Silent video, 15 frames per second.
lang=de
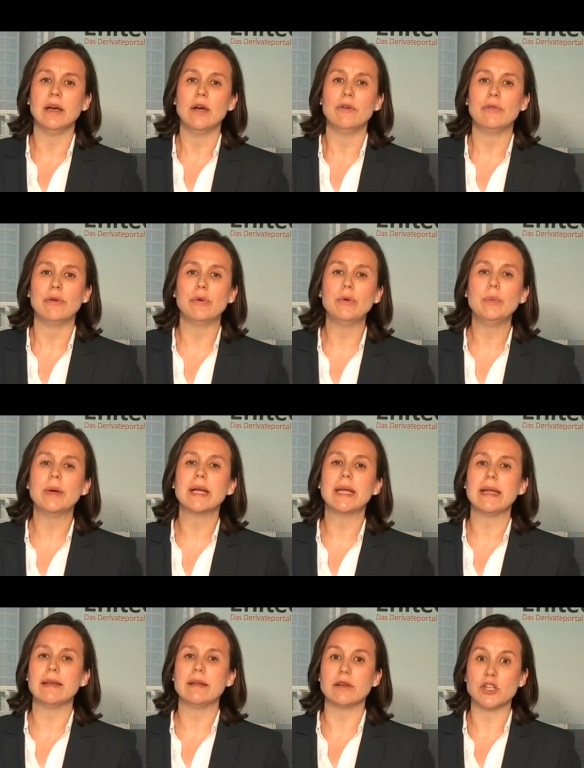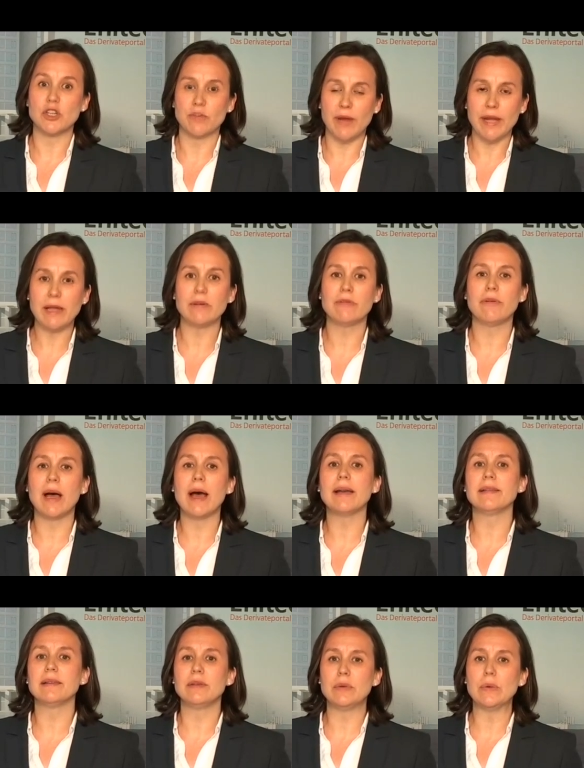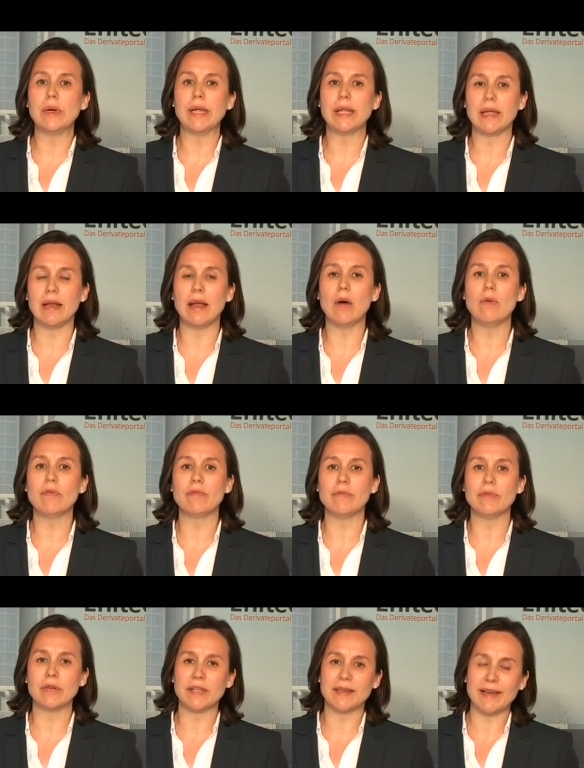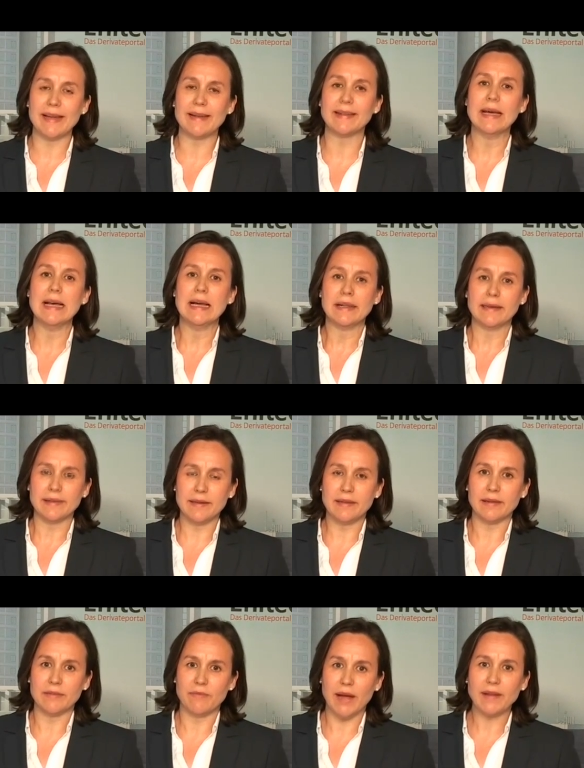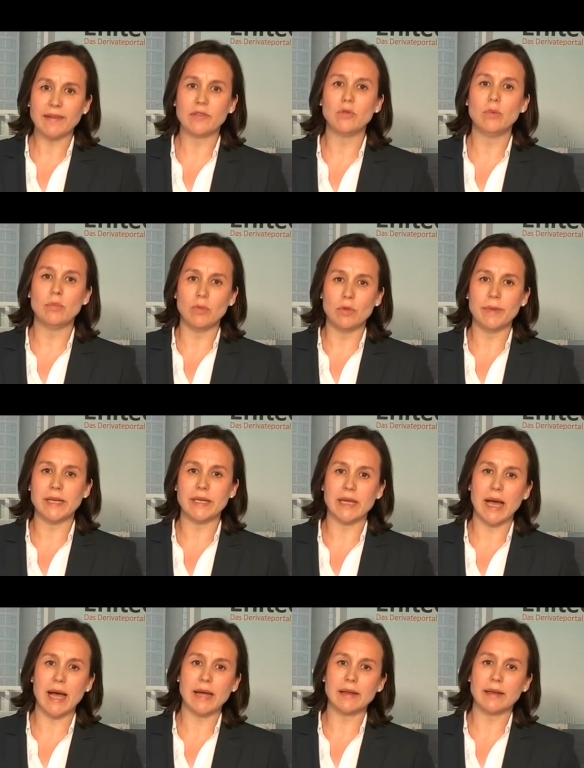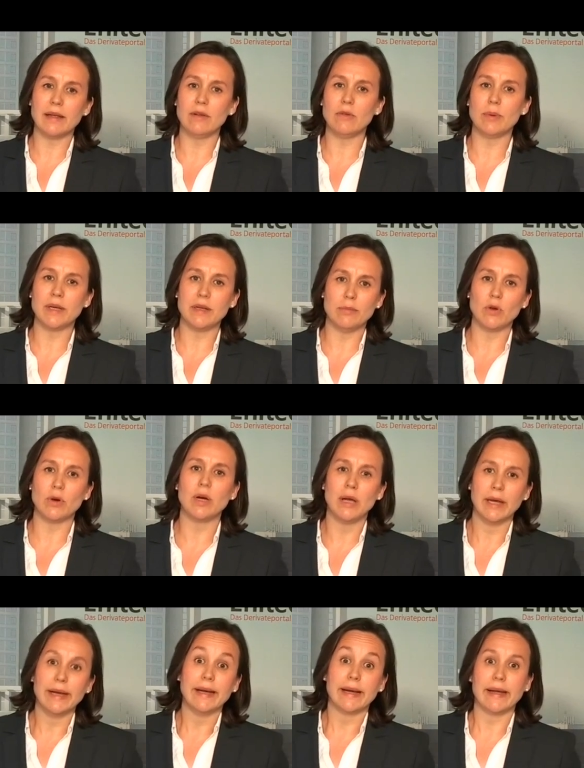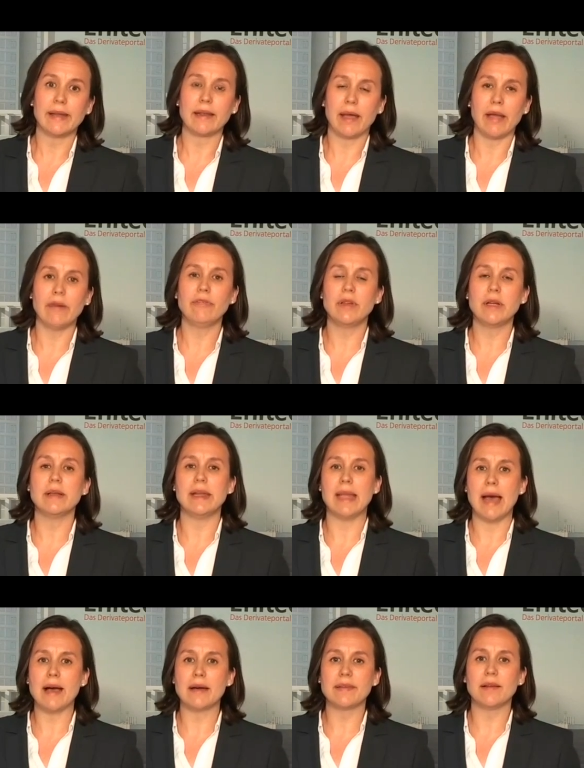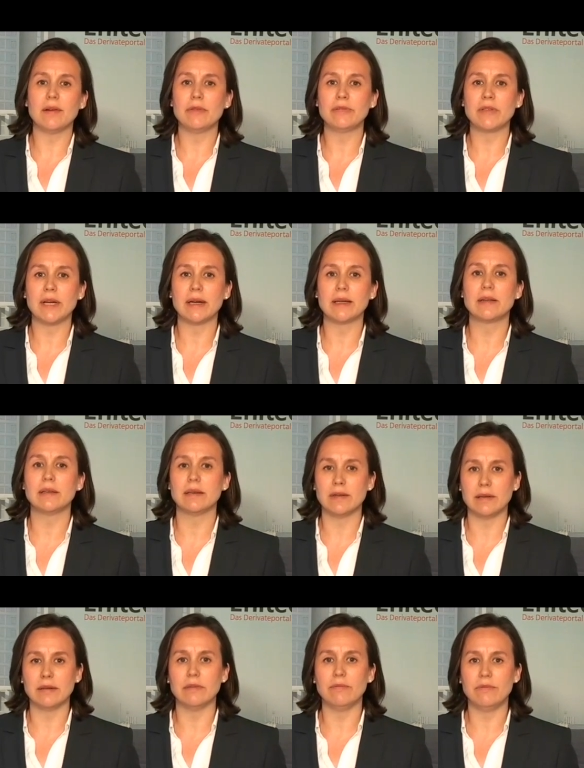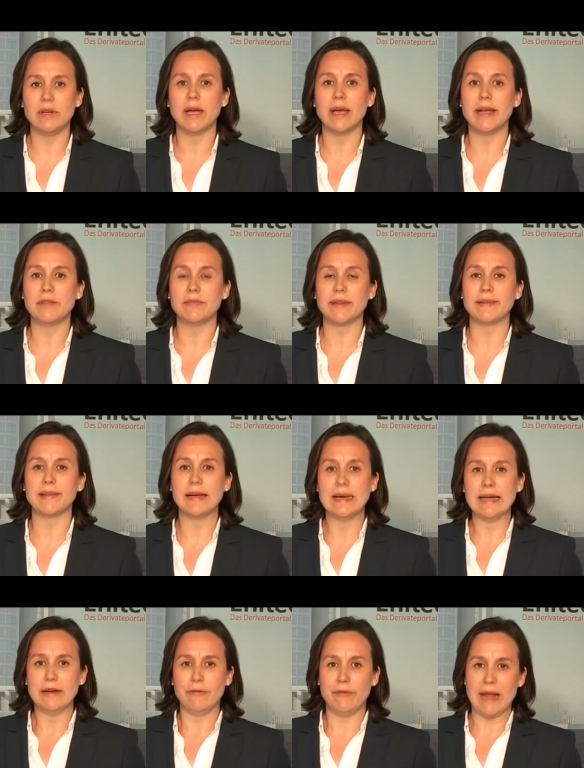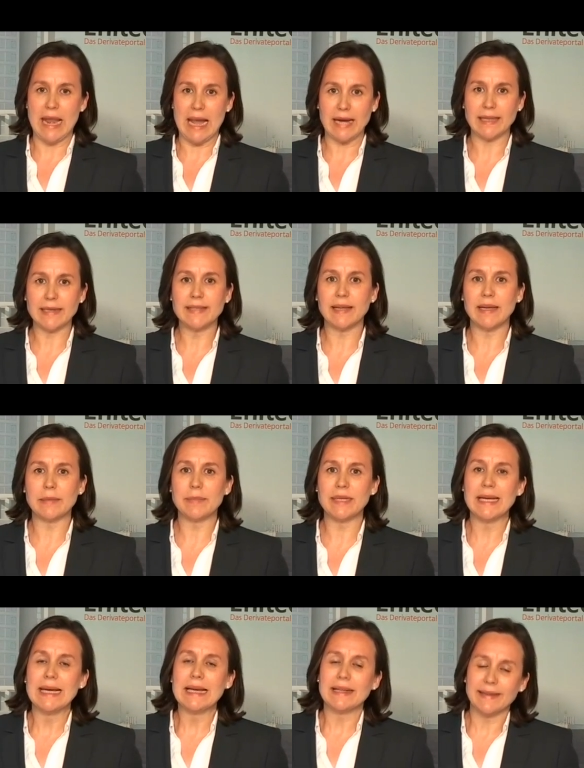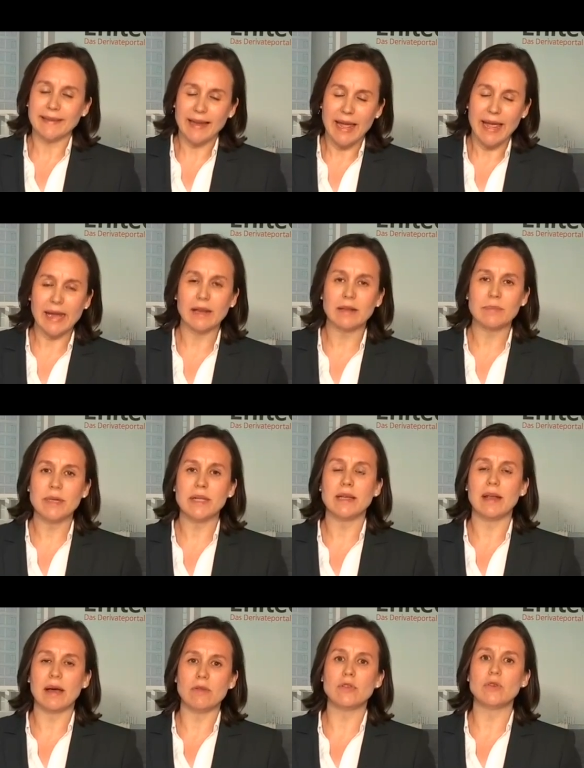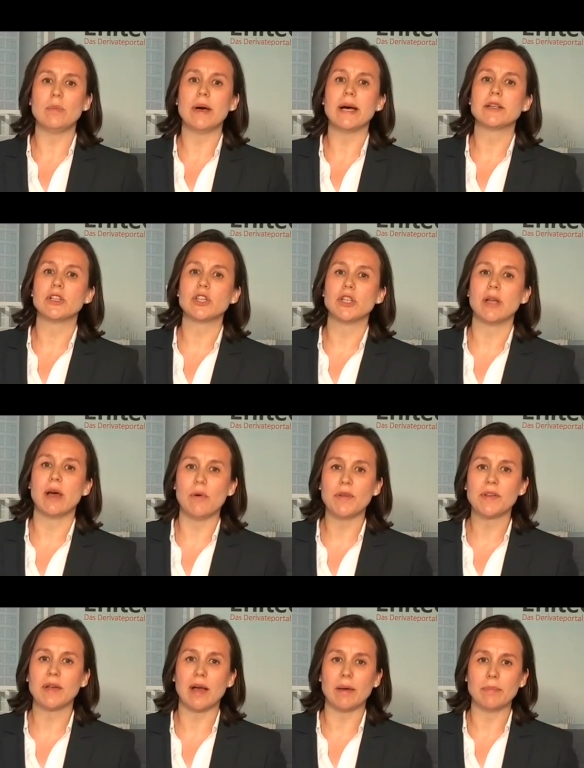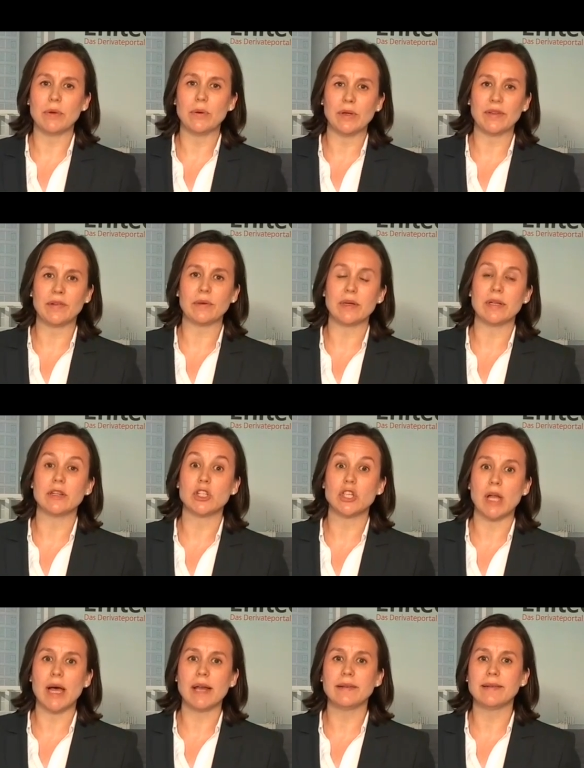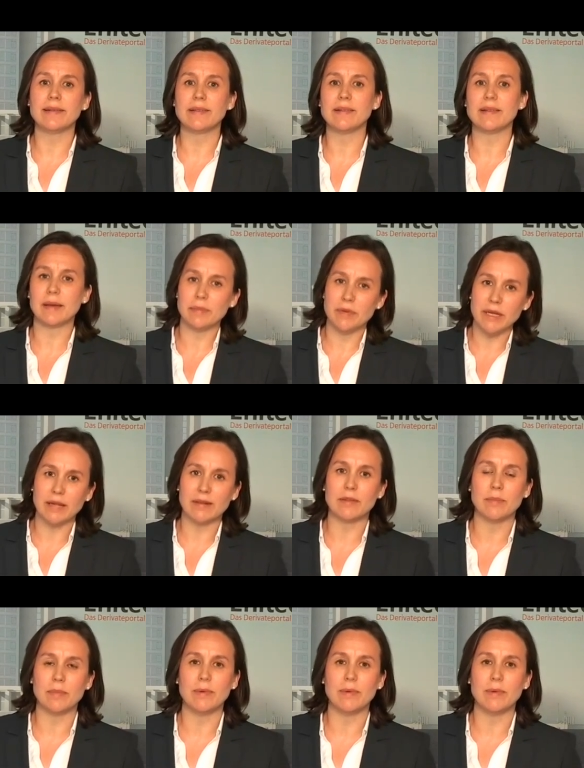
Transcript: vorübergehende Schwächephase durchlaufen wird. Das heißt, dass sich das Wachstum momentan gegenüber dem doch recht kräftigen Jahresauftakt äh, wieder etwas verlangsamt. Das hängt mit den automatischen Ausgabenkürzungen des Staates zusammen, die hier zum